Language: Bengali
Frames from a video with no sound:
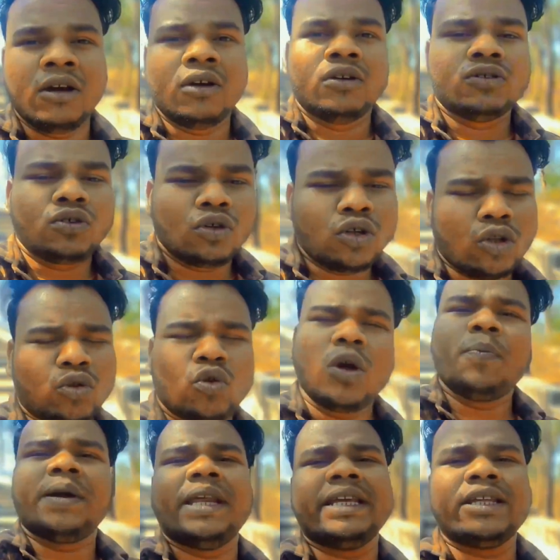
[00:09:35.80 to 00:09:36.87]
সো যতটুকু
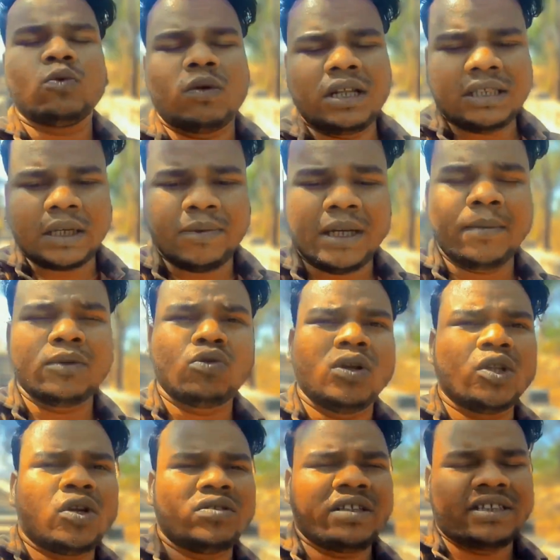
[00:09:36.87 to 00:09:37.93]
পেরেছি তোমাদের সামনে আমি তুলে
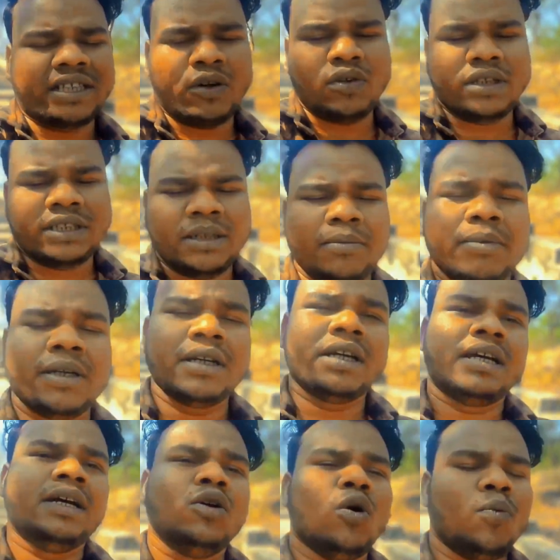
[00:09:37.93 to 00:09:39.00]
ধরার চেষ্টা করেছি
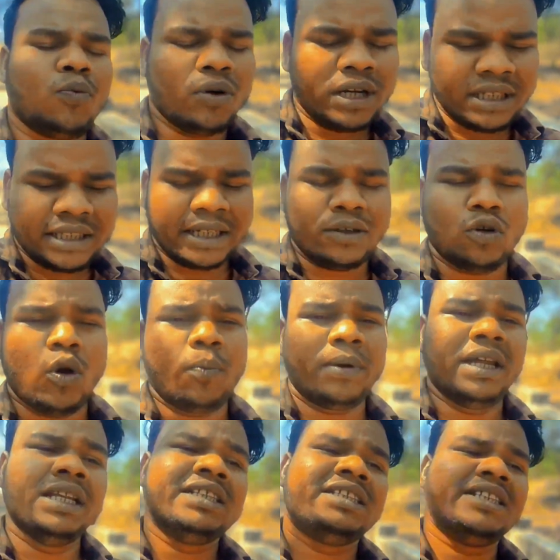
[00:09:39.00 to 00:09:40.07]
উপরের যে টপের
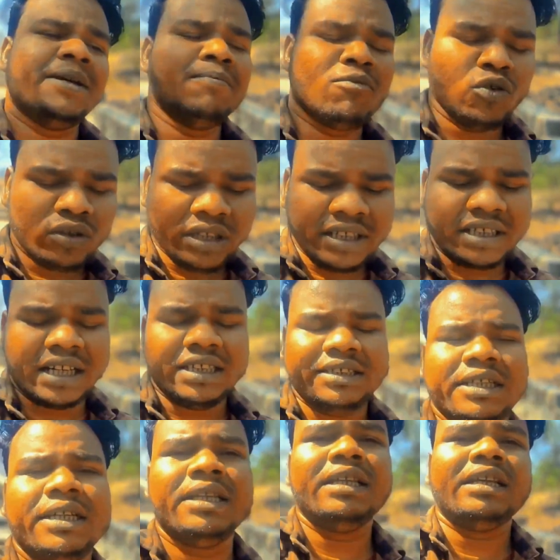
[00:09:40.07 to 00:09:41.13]
যে মন্দিরটা আছে
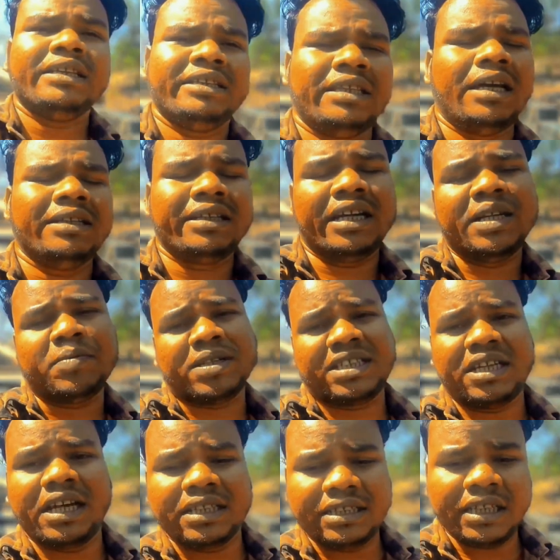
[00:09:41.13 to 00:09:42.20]
তার চারিপাশটা
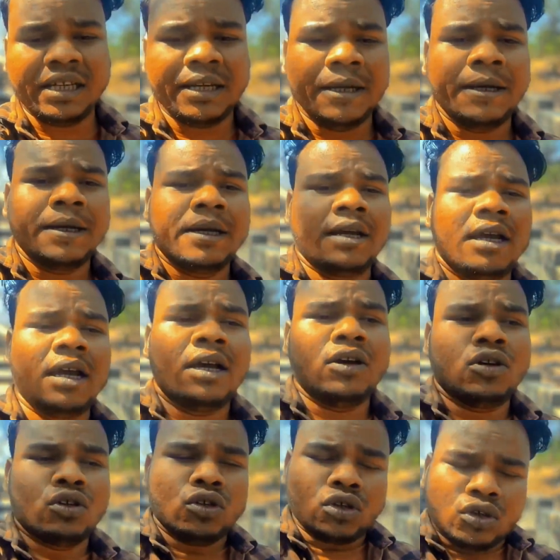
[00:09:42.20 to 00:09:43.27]
আছে
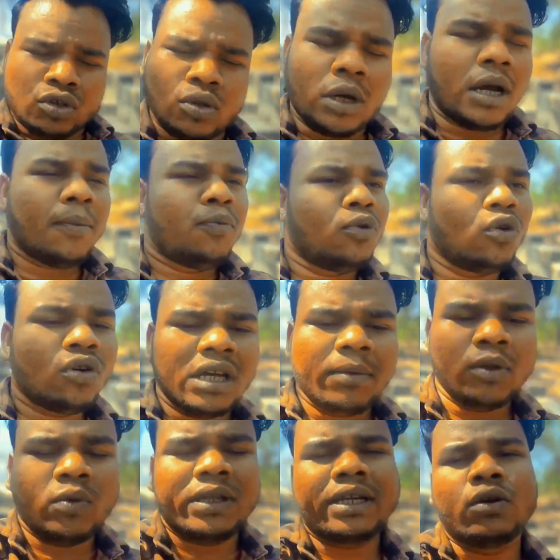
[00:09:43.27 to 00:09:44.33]
পুরোটাই আমি
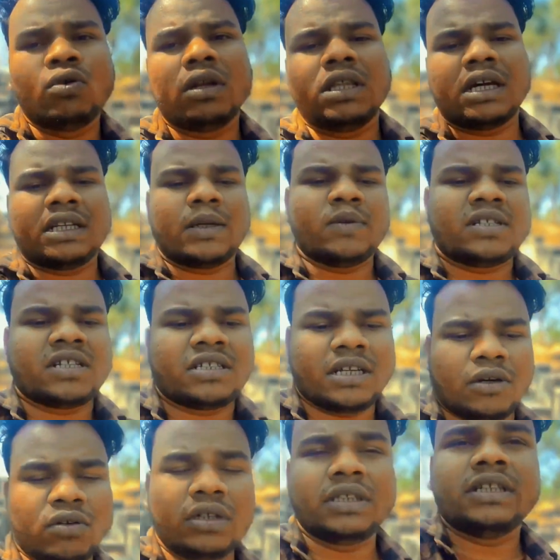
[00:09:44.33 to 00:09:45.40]
তোমাদের ঘুরে দেখার চেষ্টা
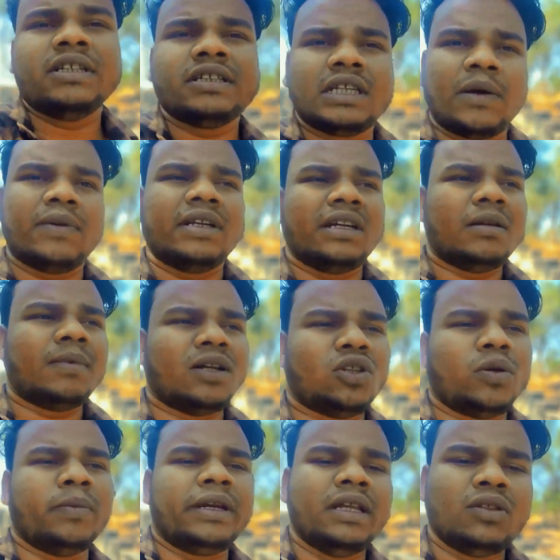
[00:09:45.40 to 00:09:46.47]
করেছি সিনেমাটিকের
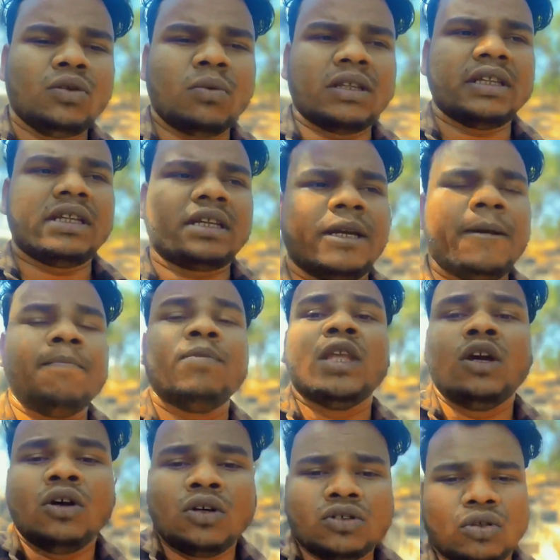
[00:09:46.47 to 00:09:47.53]
মাধ্যমে তোমাদেরকে
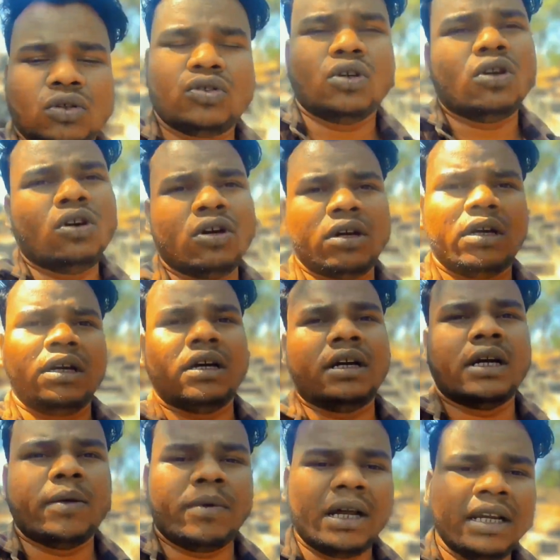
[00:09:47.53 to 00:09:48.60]
সো চলো
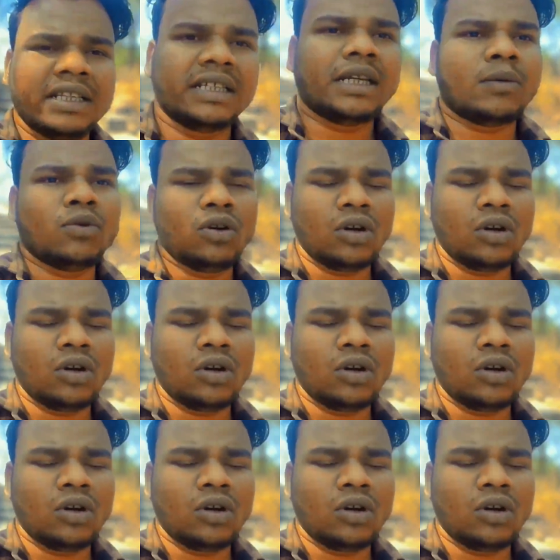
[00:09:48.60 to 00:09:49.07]
এবার নিচে যাবো